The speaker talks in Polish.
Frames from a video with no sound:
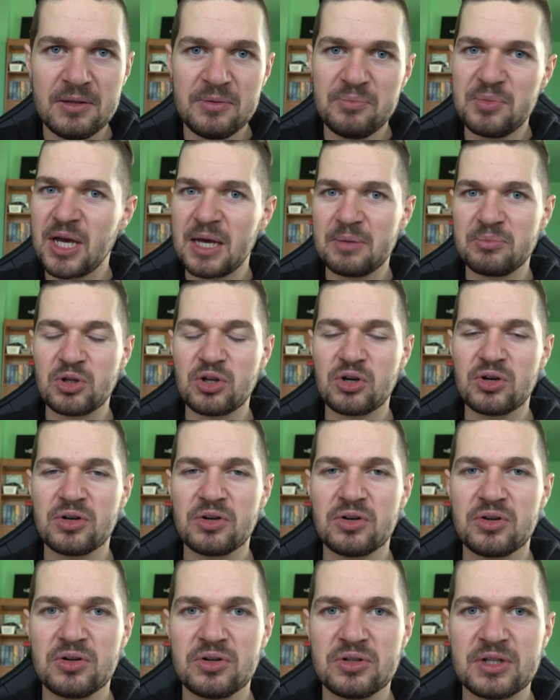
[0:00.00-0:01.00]
miałem
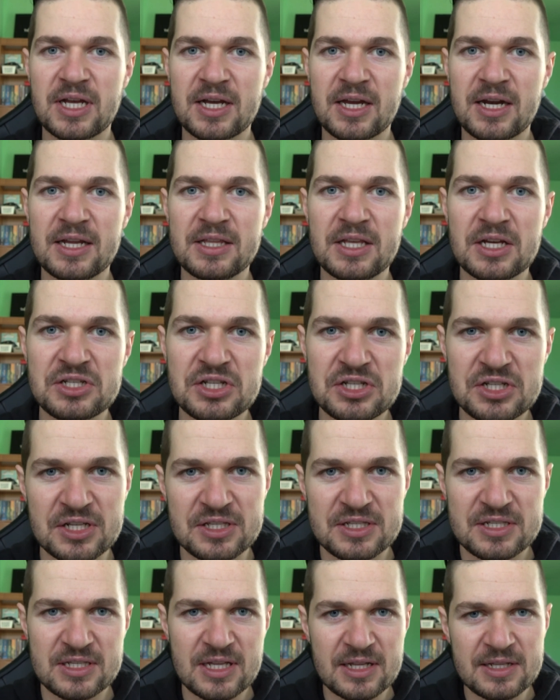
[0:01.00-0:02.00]
do nagrania
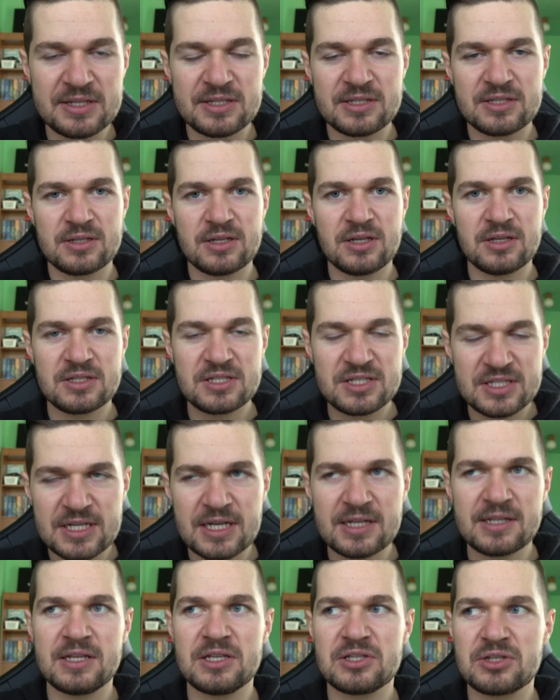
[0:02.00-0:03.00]
10 scen,
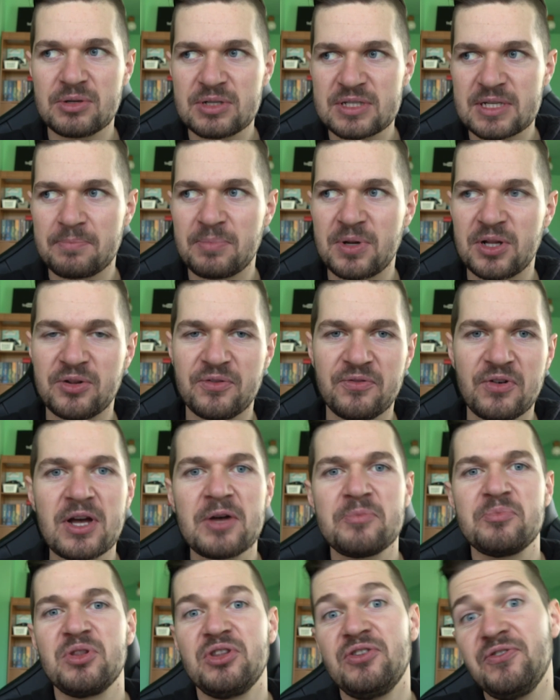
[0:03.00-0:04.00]
scen i sobie
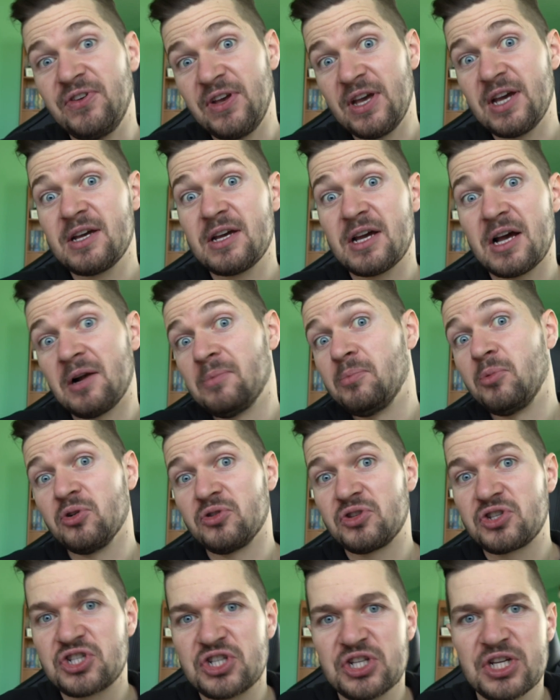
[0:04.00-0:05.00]
zaplanowałem dwie albo
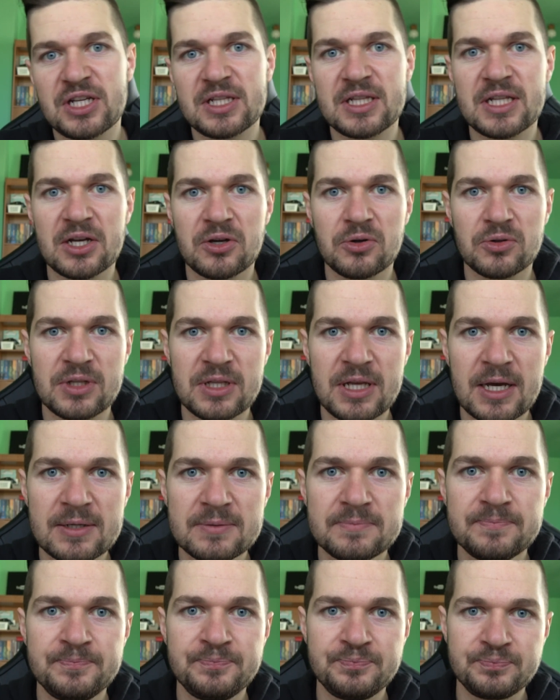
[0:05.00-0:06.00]
trzy jednego dnia